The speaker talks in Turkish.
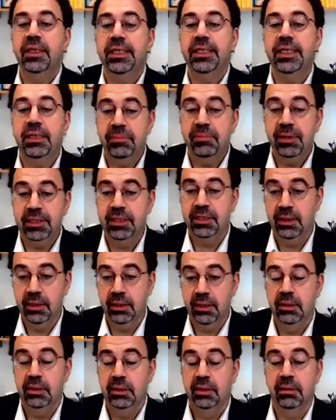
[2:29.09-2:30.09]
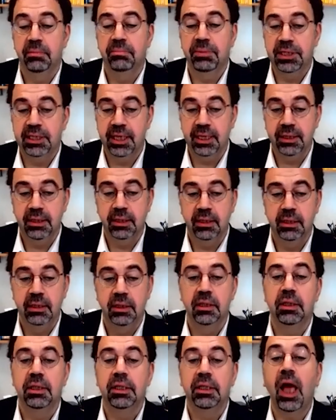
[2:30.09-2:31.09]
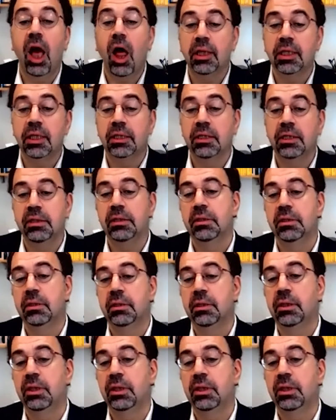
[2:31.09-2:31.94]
nimeti bir tek halkın